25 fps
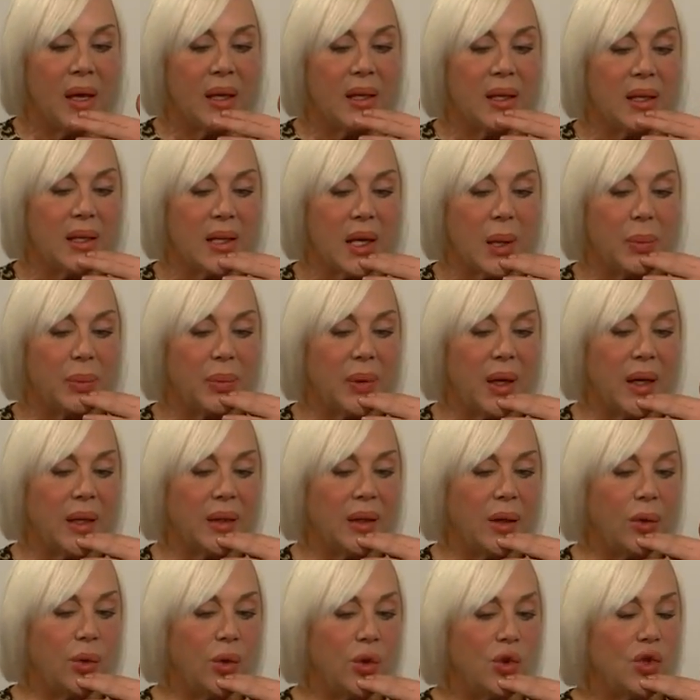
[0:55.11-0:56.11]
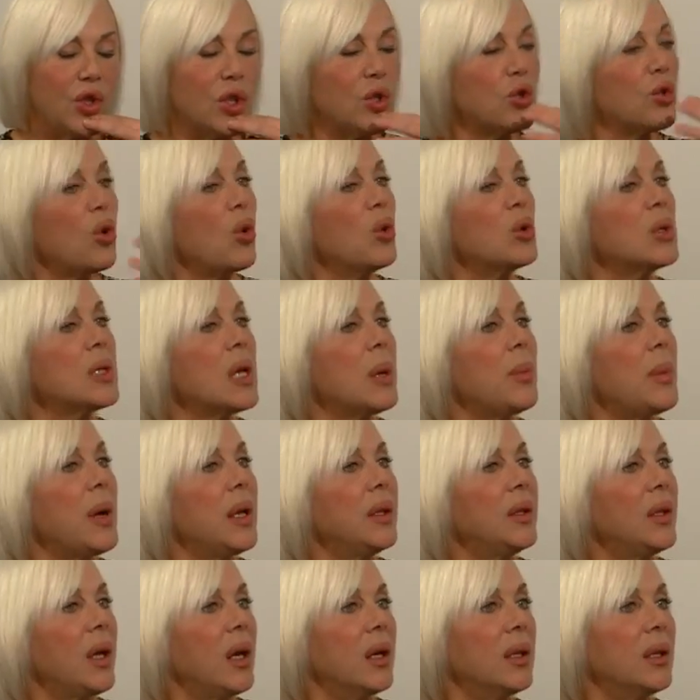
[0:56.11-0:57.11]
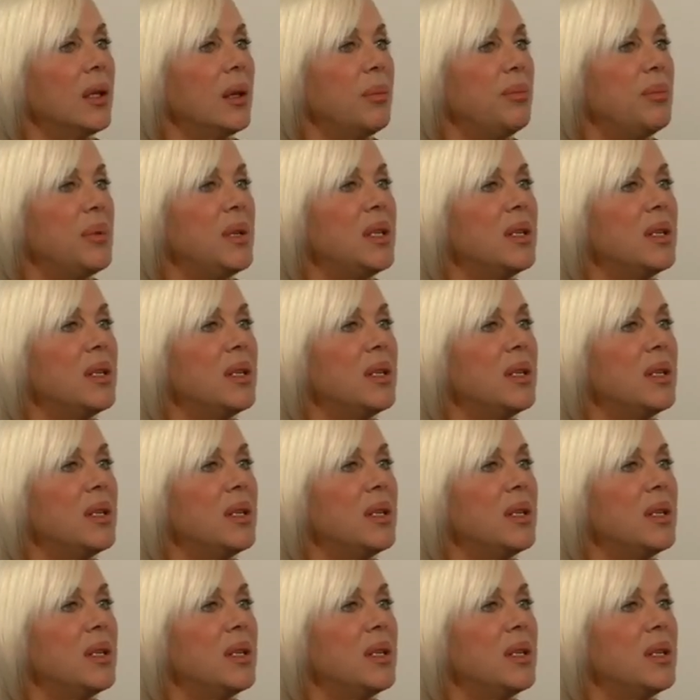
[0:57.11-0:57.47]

kitaplardan önce son zamanlarda